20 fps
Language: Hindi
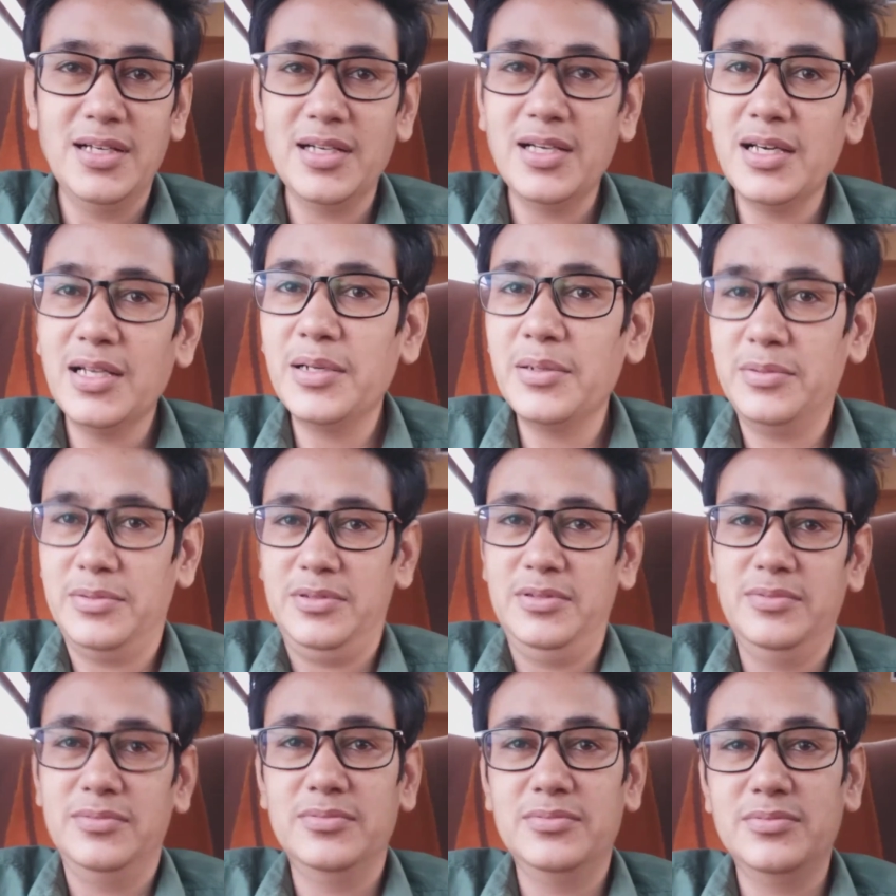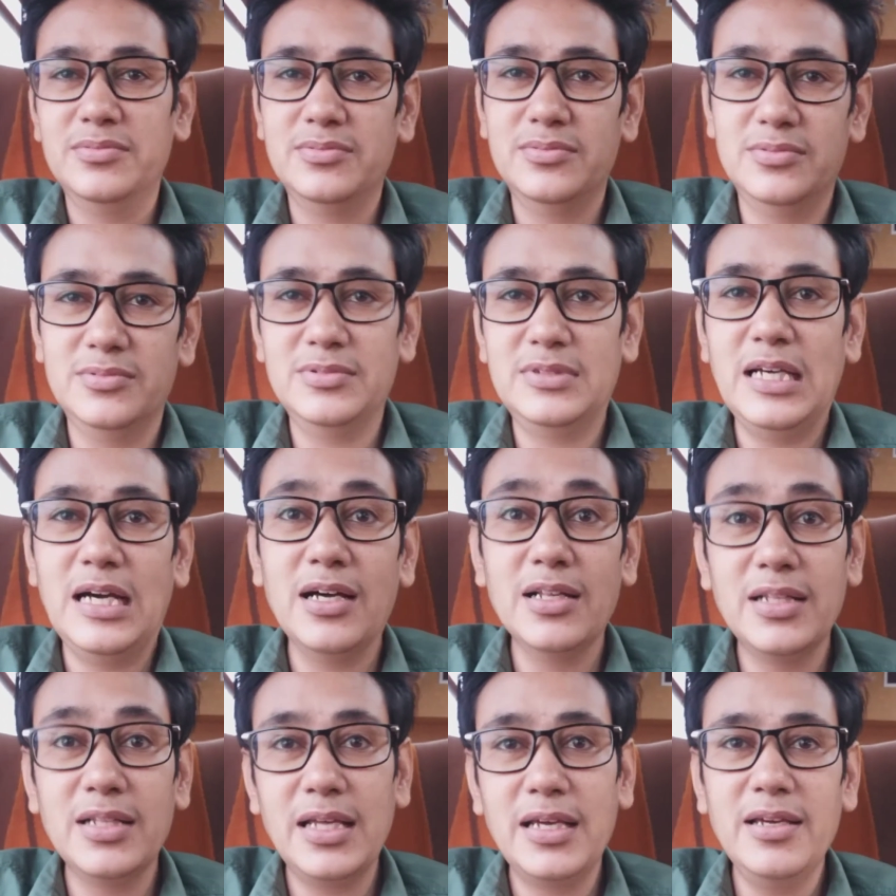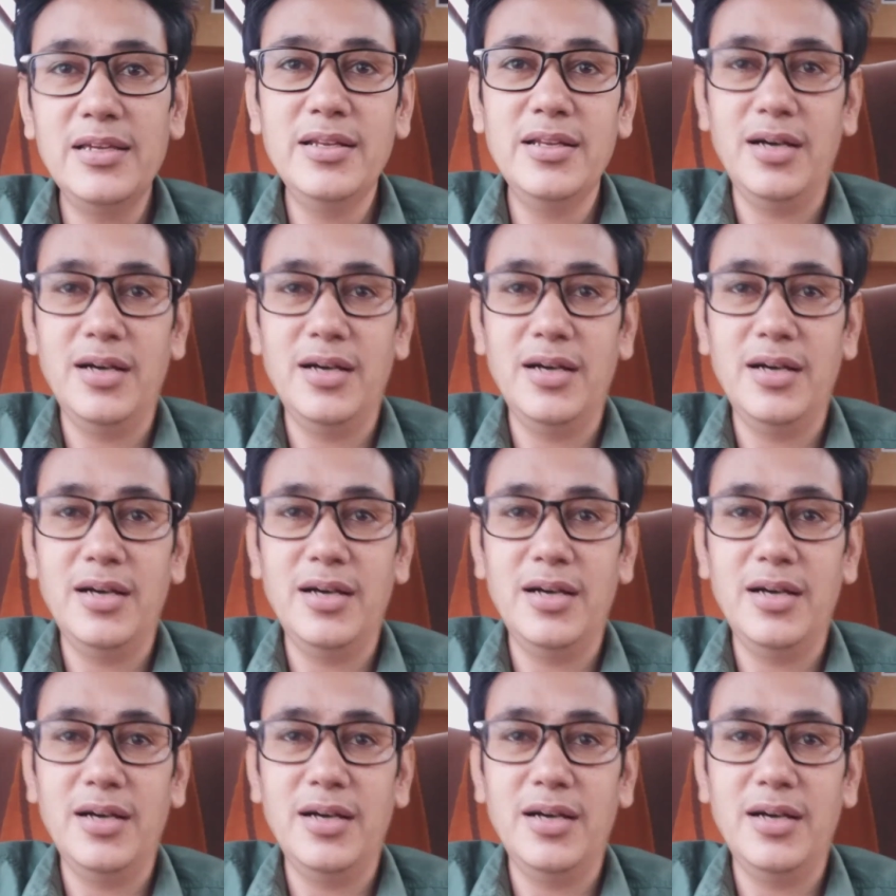अगर ध्यान नहीं